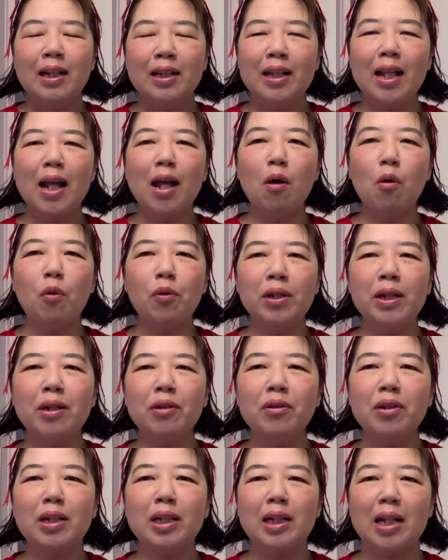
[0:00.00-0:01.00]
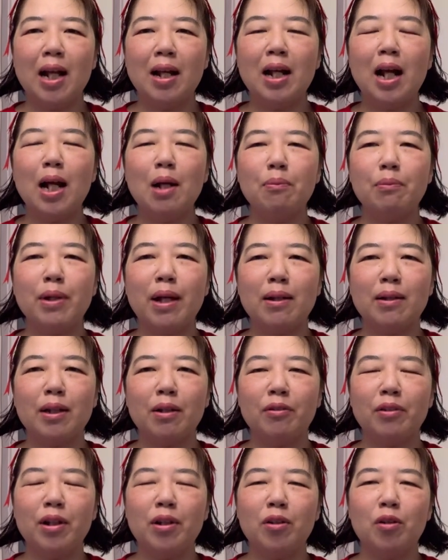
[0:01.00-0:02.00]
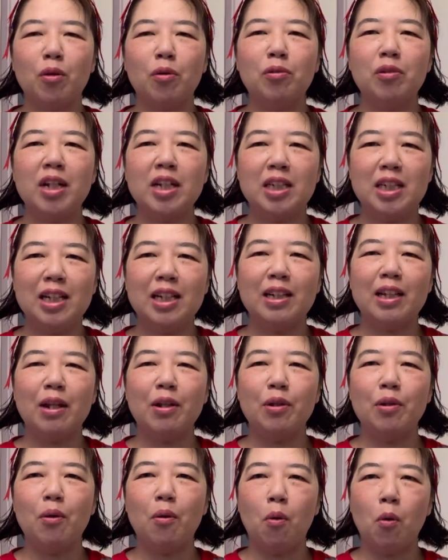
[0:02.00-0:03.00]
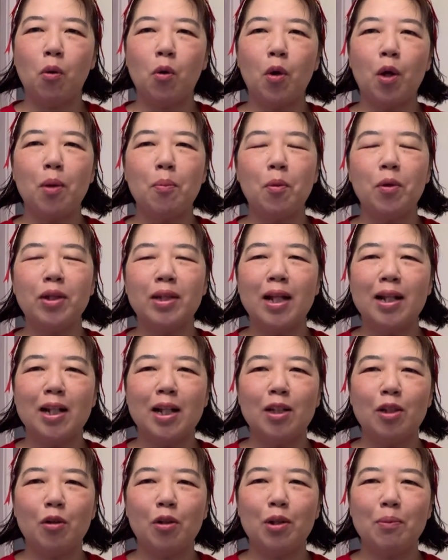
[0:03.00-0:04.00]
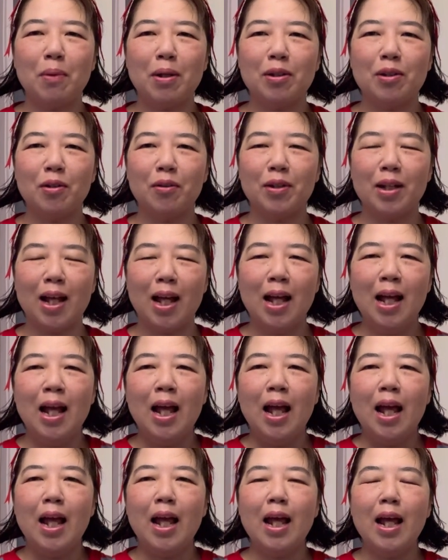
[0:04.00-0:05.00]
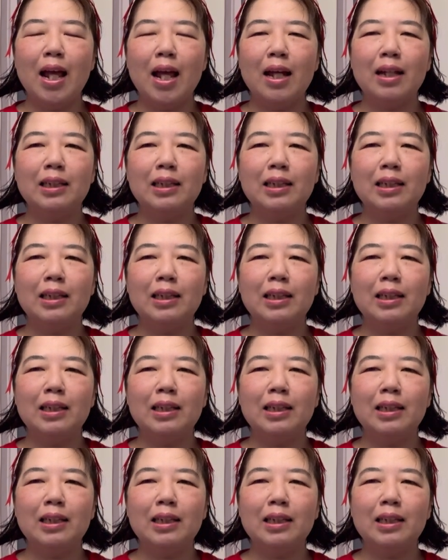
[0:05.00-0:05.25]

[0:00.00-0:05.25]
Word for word: で、お昼にね、ライブやってくれると嬉しいっていうお声もいただいておりますので、えー、